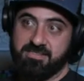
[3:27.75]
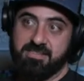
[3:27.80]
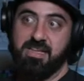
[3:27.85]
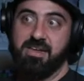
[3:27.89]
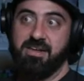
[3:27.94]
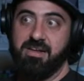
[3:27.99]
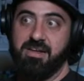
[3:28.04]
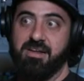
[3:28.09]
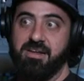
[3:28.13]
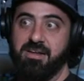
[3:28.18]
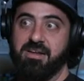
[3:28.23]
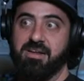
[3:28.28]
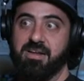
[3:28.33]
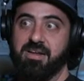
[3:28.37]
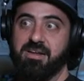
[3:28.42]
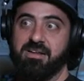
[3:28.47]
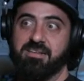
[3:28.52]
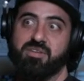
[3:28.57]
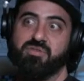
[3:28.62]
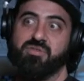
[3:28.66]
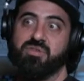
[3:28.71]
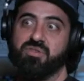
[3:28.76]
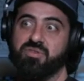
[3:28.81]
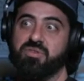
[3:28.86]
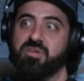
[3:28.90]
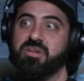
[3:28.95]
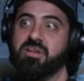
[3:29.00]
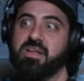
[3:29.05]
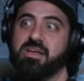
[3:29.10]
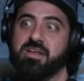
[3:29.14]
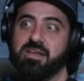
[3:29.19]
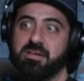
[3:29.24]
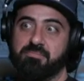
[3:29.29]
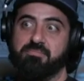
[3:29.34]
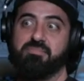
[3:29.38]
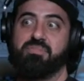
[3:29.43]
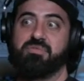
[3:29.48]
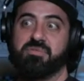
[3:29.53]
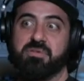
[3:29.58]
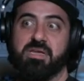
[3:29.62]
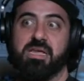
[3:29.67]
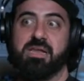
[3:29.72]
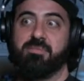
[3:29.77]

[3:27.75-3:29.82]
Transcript: estar en, la situación en la que pues,